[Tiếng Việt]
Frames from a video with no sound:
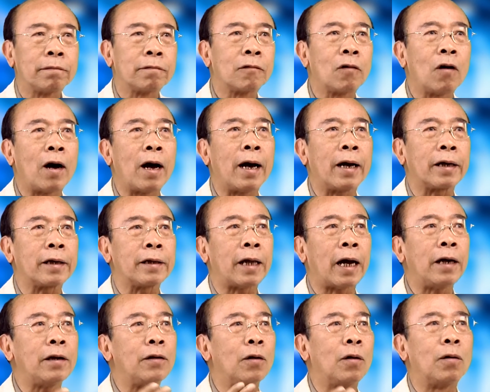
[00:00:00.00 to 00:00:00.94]
có hai cái
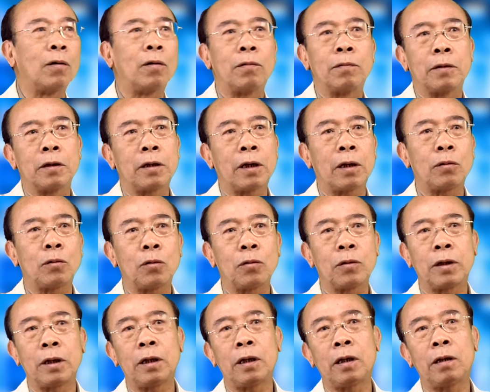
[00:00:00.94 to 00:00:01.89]
thái độ mà theo tôi
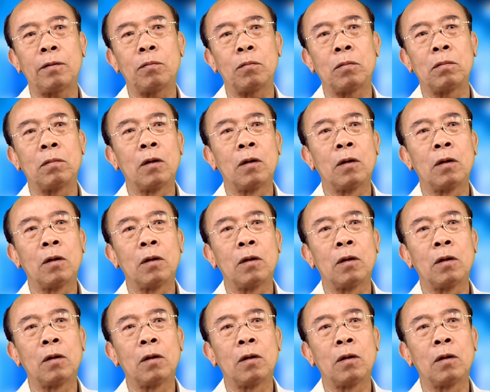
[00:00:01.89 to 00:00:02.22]
nghĩ